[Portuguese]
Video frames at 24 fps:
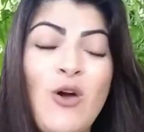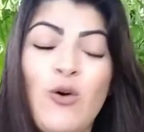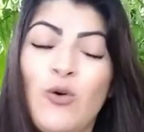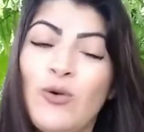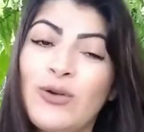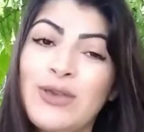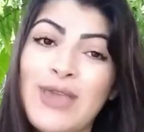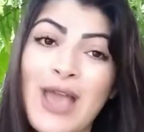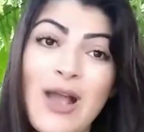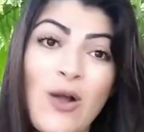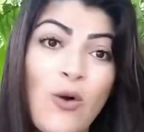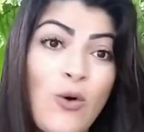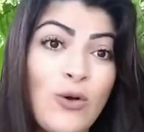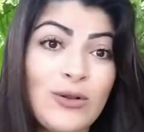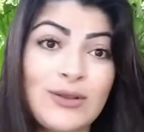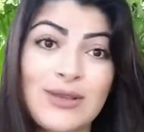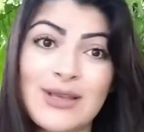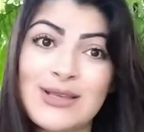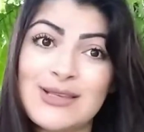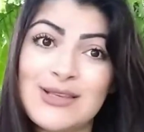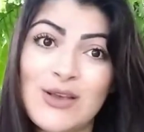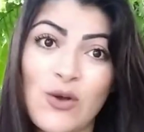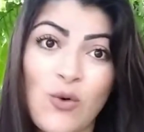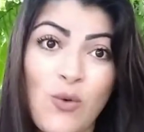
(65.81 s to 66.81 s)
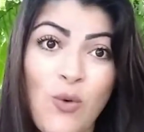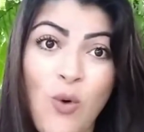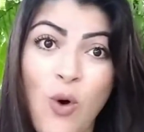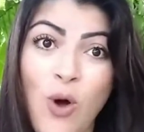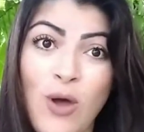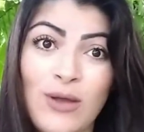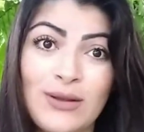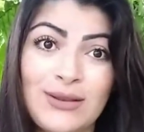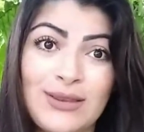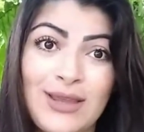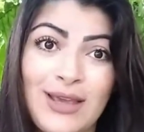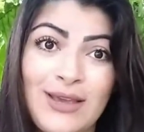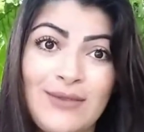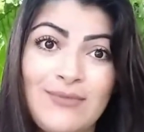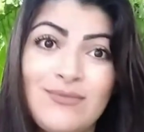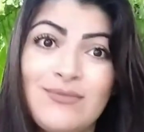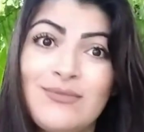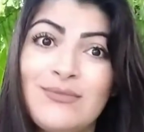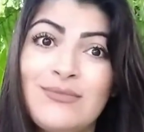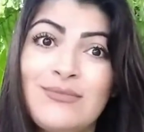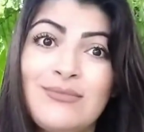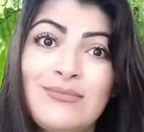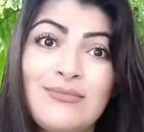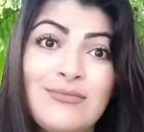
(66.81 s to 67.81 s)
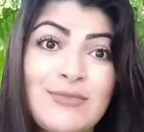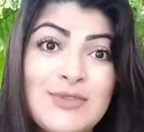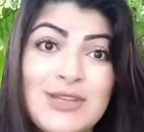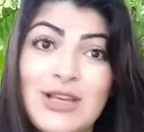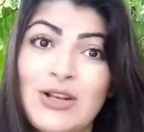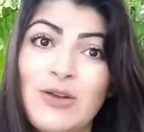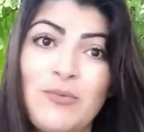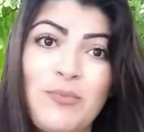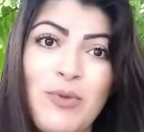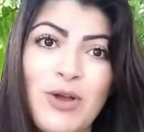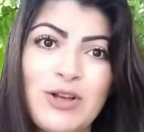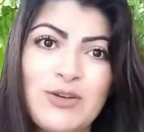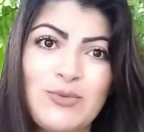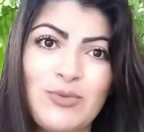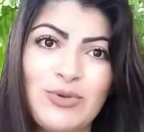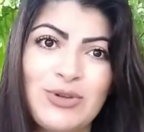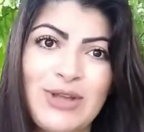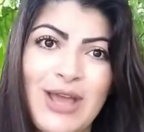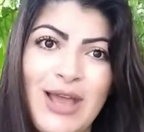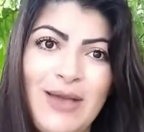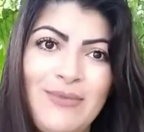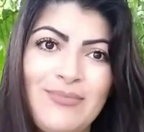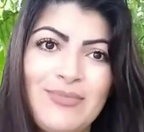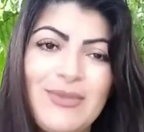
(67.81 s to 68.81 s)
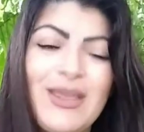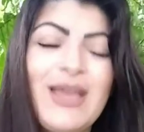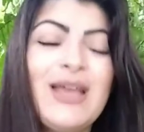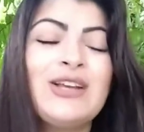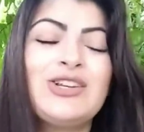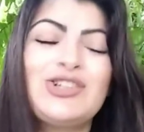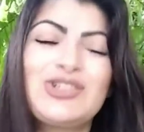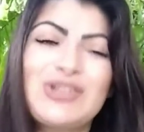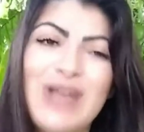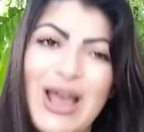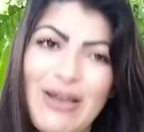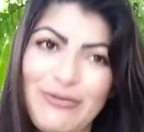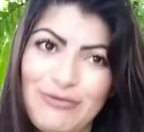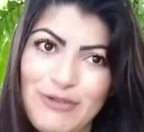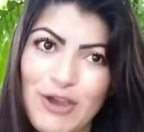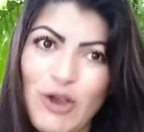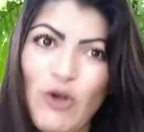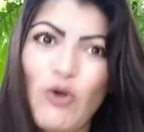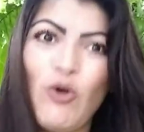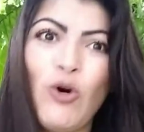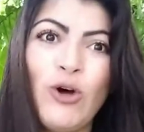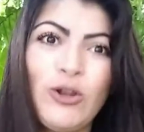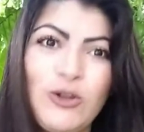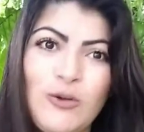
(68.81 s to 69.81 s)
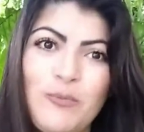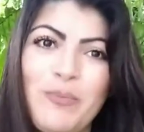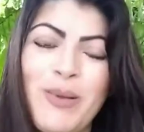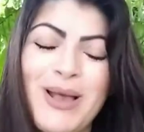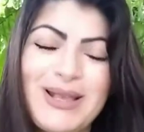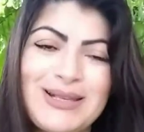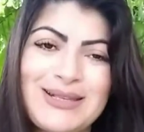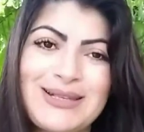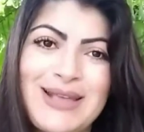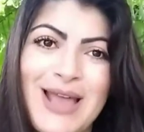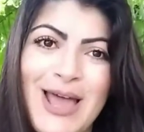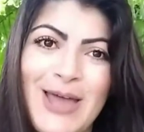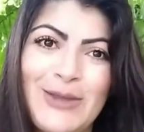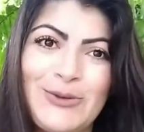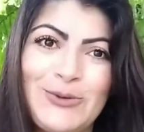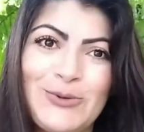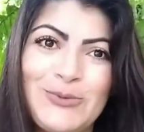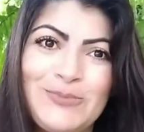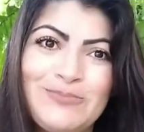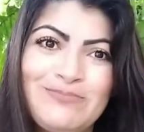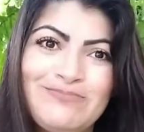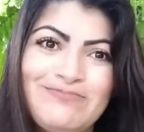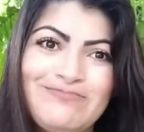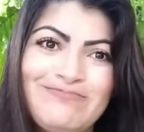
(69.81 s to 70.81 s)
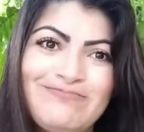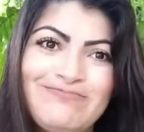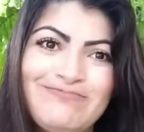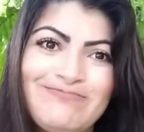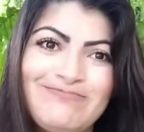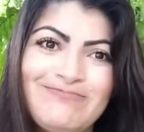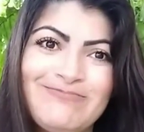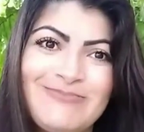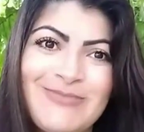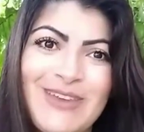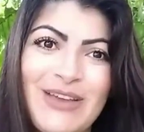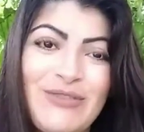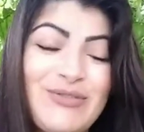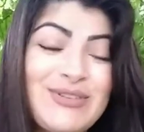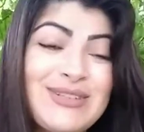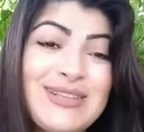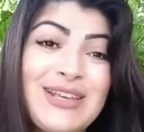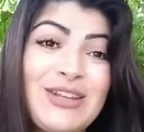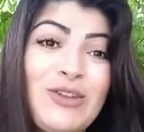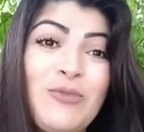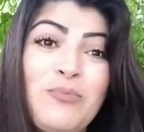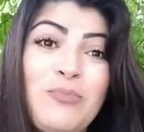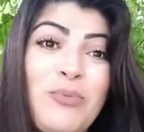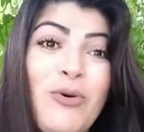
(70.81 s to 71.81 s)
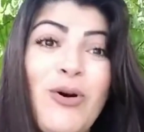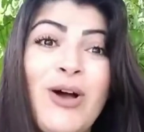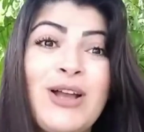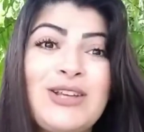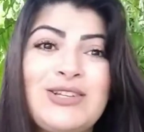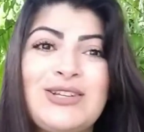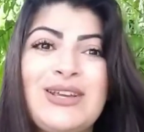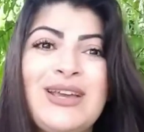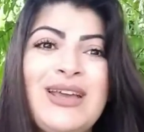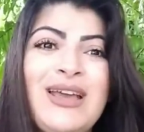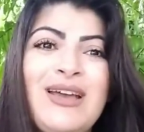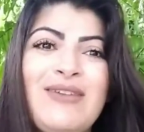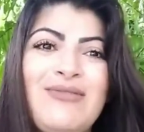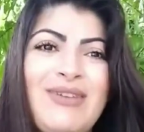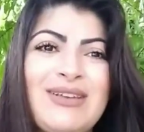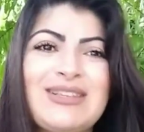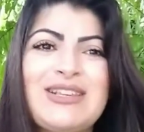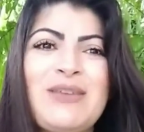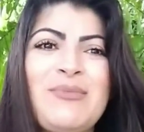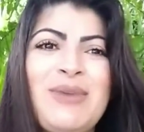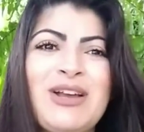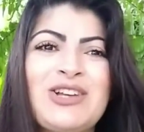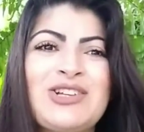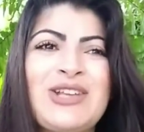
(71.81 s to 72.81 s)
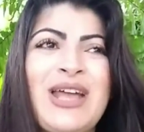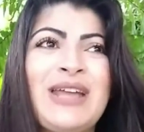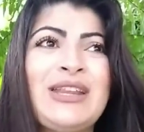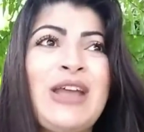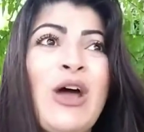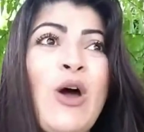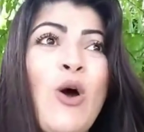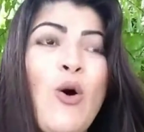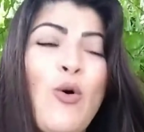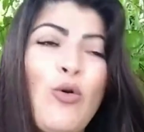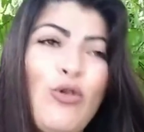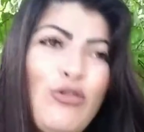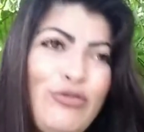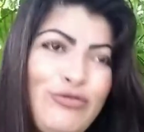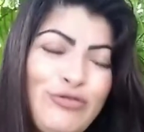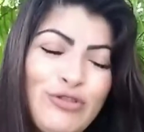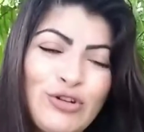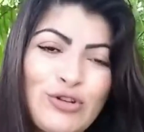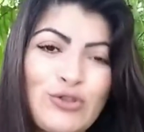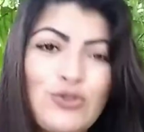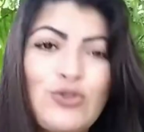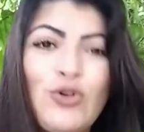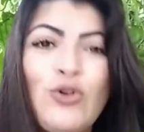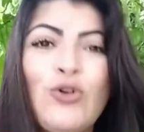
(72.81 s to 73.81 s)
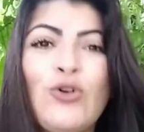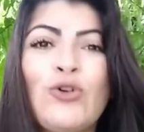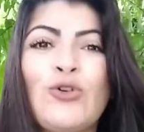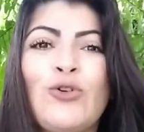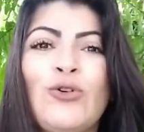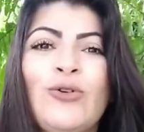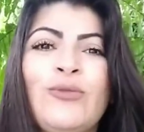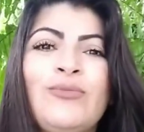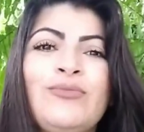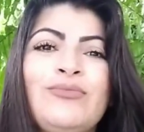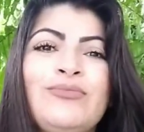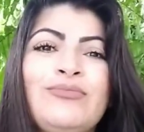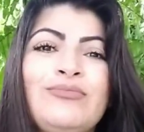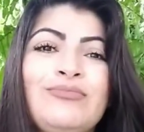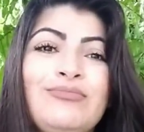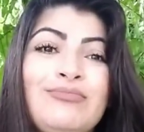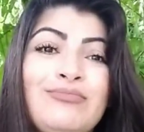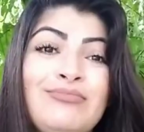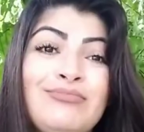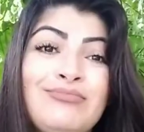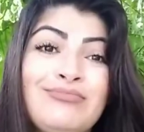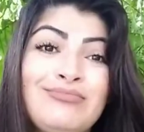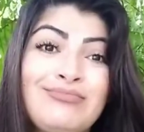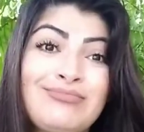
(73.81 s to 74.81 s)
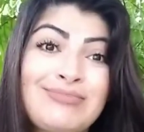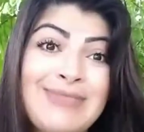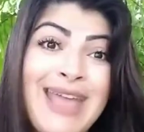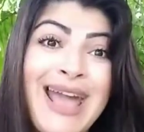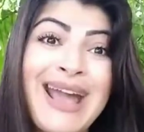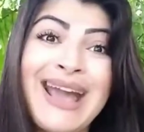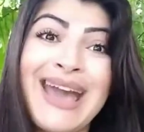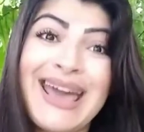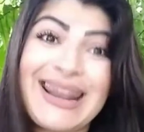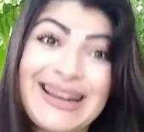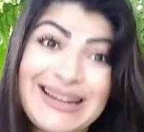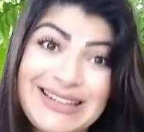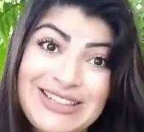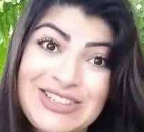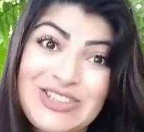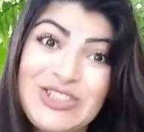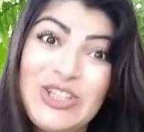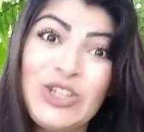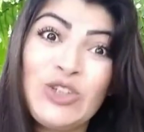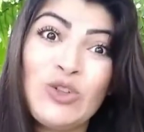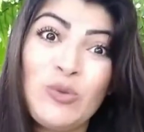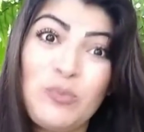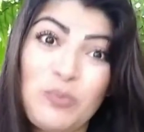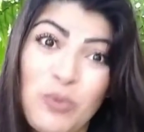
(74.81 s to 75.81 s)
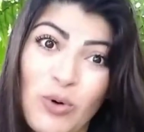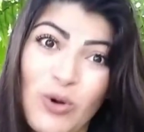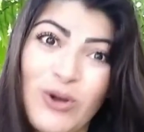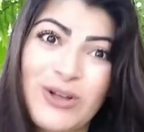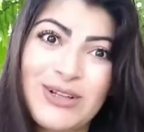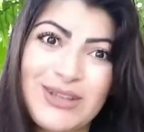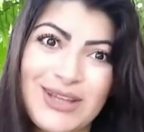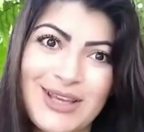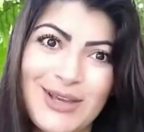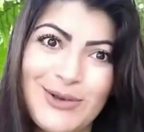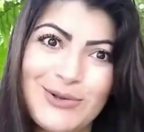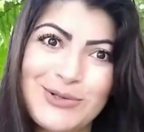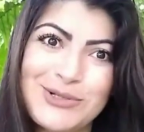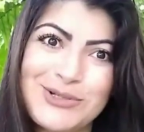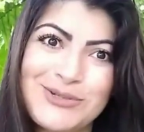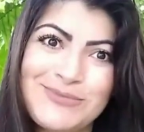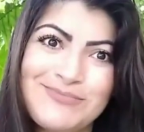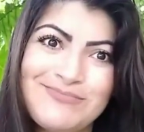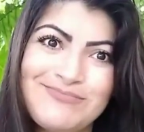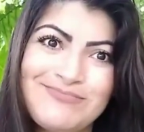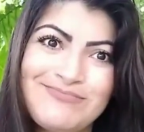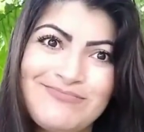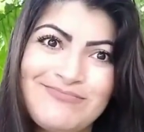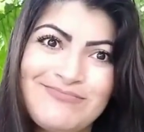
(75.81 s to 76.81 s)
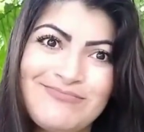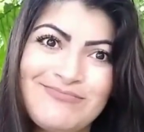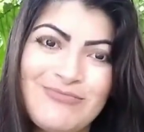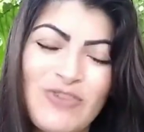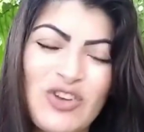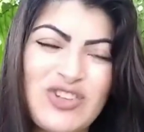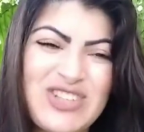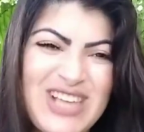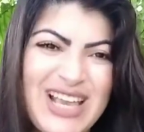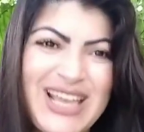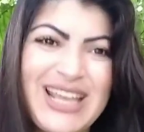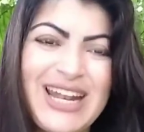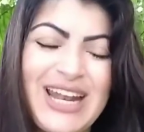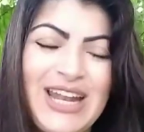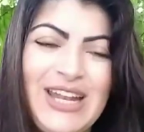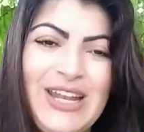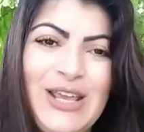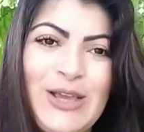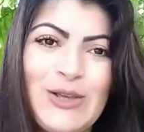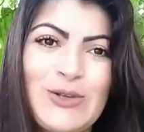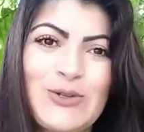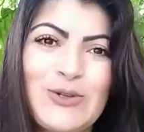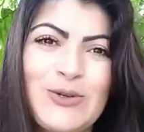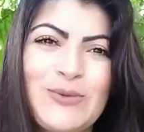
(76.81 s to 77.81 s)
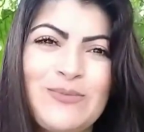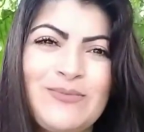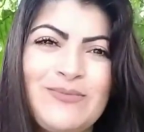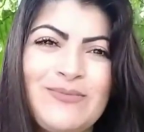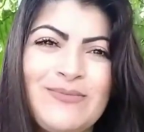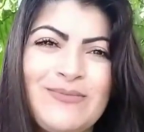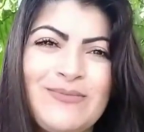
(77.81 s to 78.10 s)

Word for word: O que aconteceu ontem, você não pode mudar. Já ficou no passado. Você não pode fazer mais nada. O futuro está garantido por Deus. Você crê nisso?